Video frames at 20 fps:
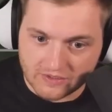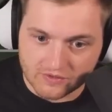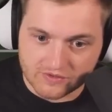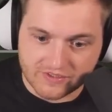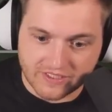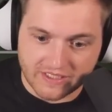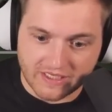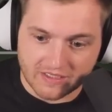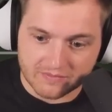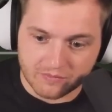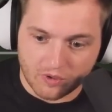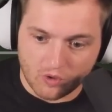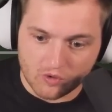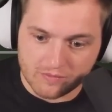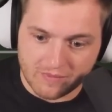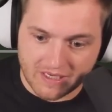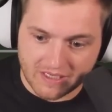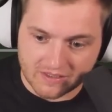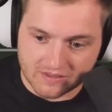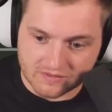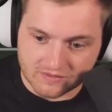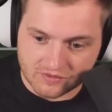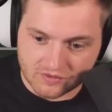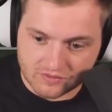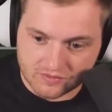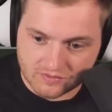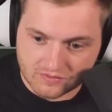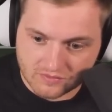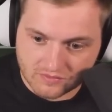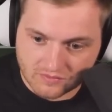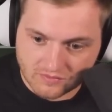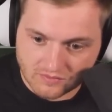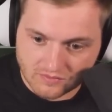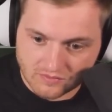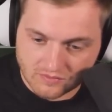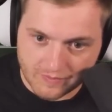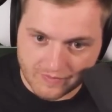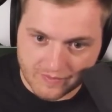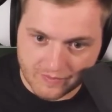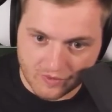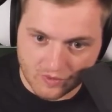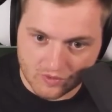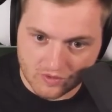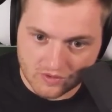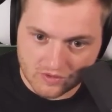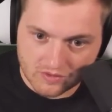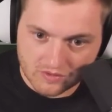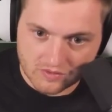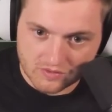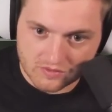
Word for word: Kann uns jeder einen Mole machen. Ich mach mir einen Mole.